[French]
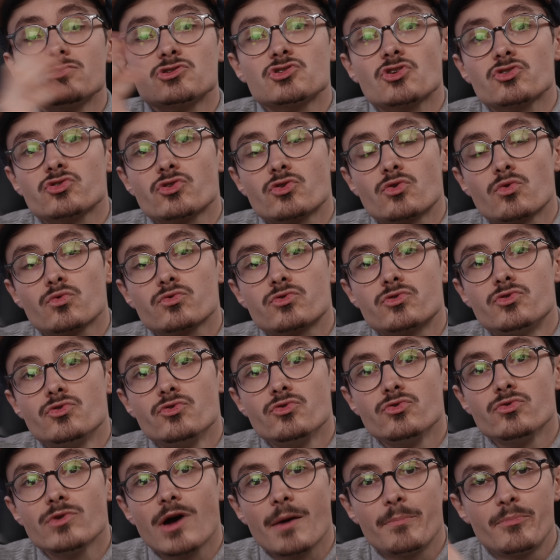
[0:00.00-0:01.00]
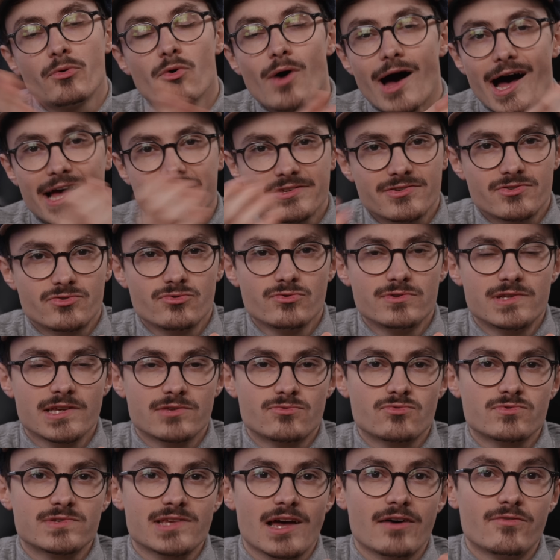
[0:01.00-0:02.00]
ce genre de contenu, un peu astuce et
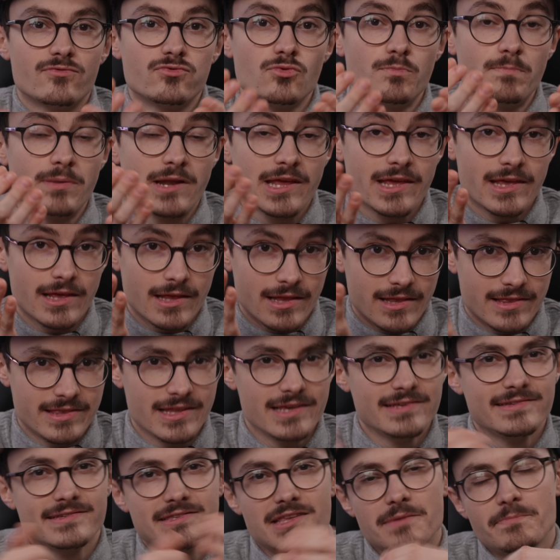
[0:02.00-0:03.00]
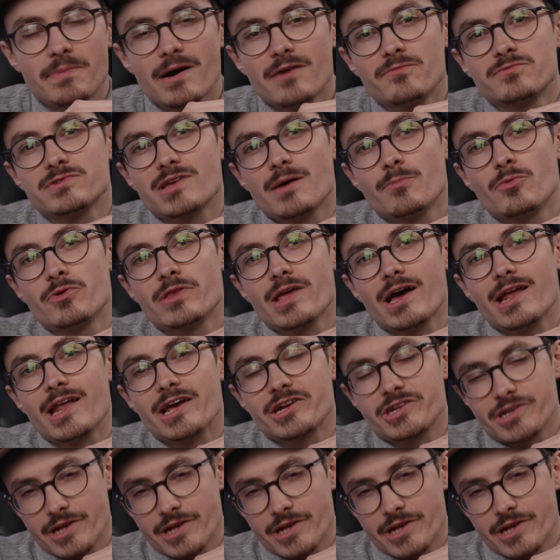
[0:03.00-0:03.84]
tout ça vous plaît, n'hésitez pas à vous abonner à la